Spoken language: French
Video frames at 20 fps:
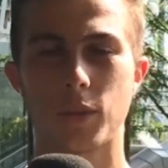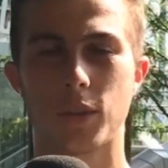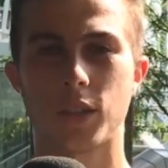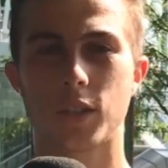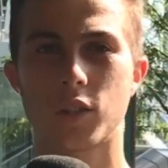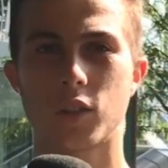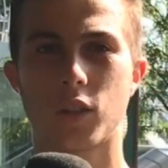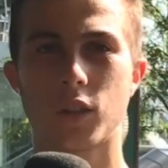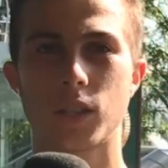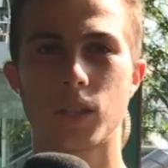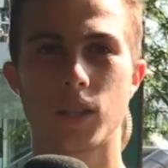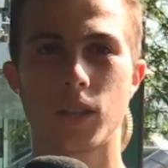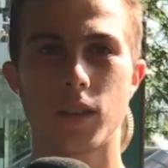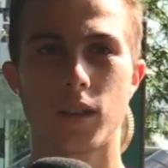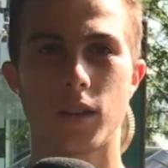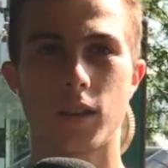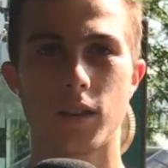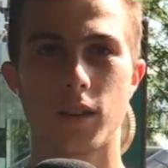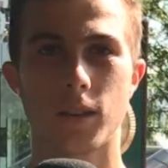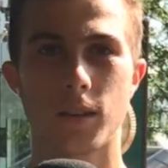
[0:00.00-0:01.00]
m'en être sorti
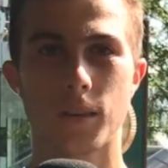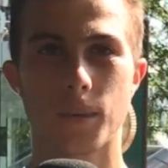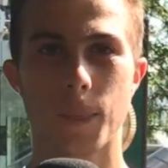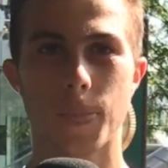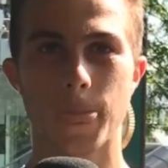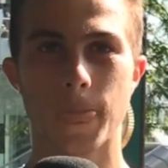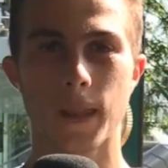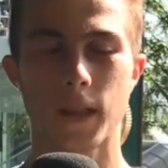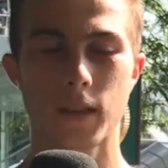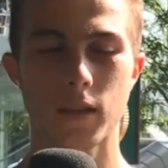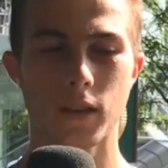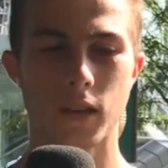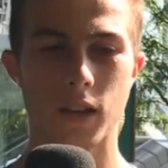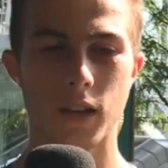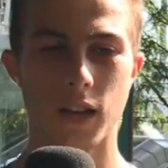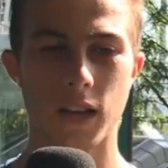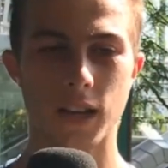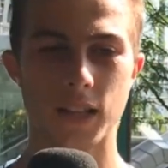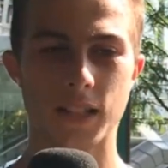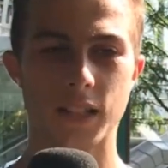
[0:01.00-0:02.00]

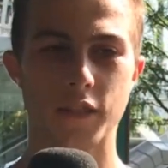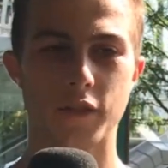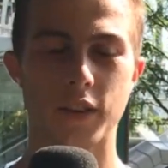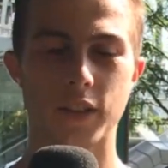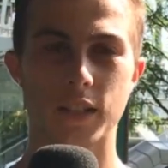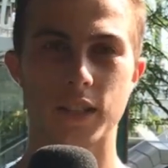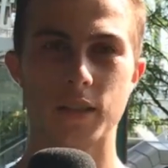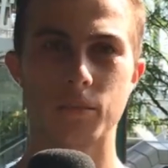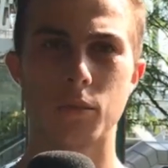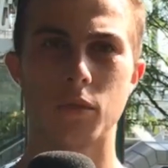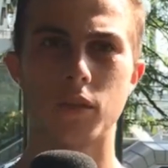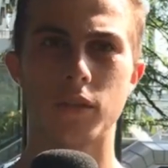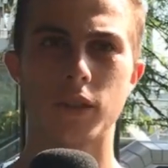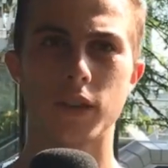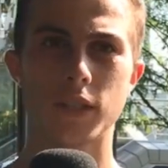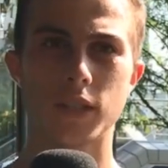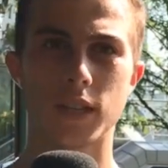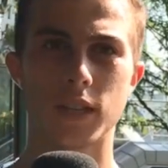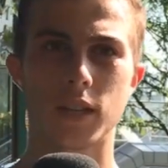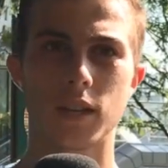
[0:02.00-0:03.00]
assez facilement, on
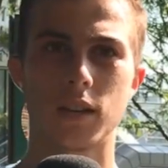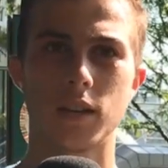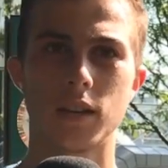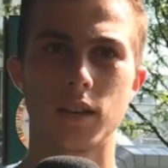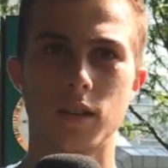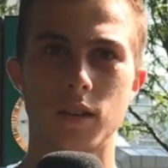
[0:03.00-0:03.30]
va dire.